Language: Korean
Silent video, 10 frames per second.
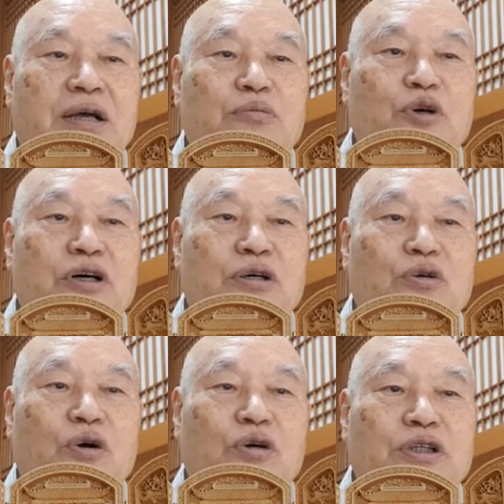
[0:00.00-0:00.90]

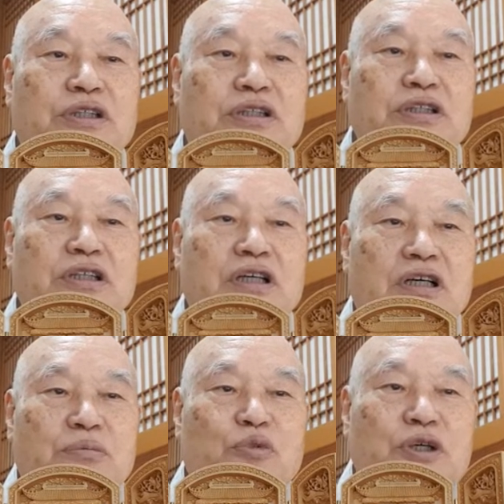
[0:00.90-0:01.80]
뭐꼭그
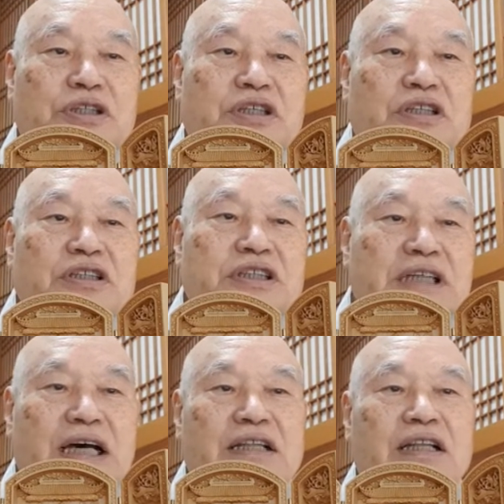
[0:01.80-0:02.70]
무엇을
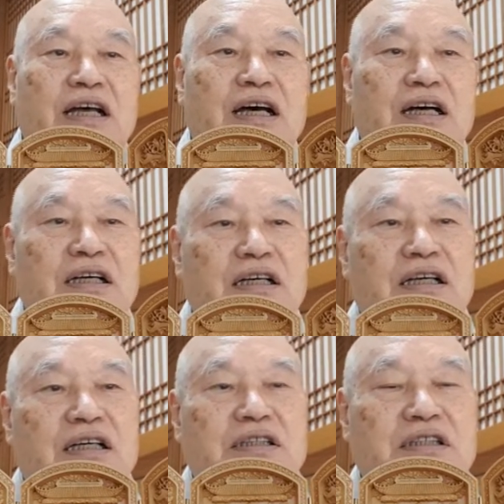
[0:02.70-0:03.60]
의지한다
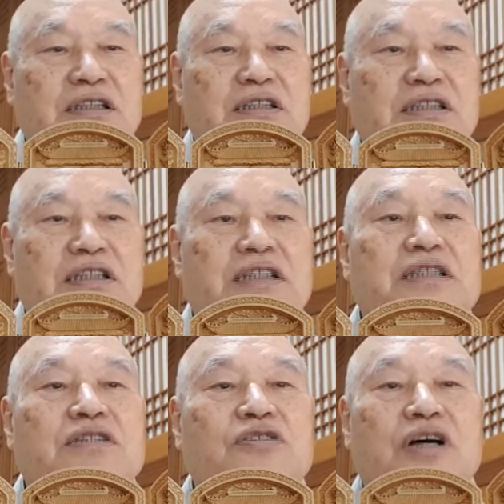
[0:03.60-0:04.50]
어, 그런 것은
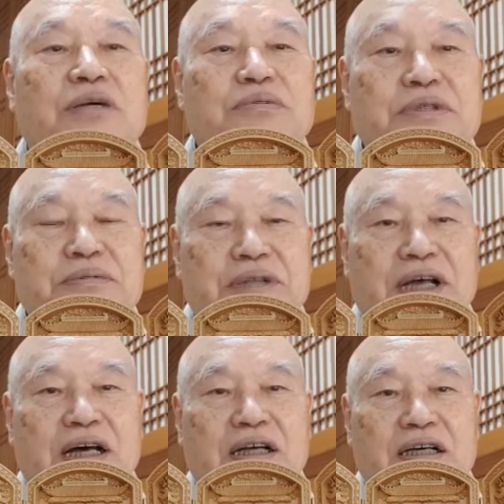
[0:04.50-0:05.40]
있을 수가
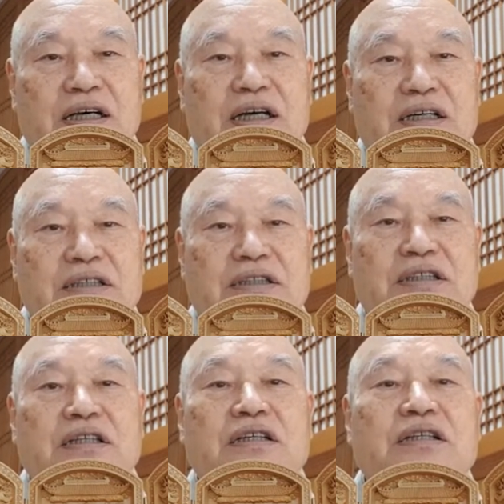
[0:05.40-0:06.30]
없습니다. 아, 그저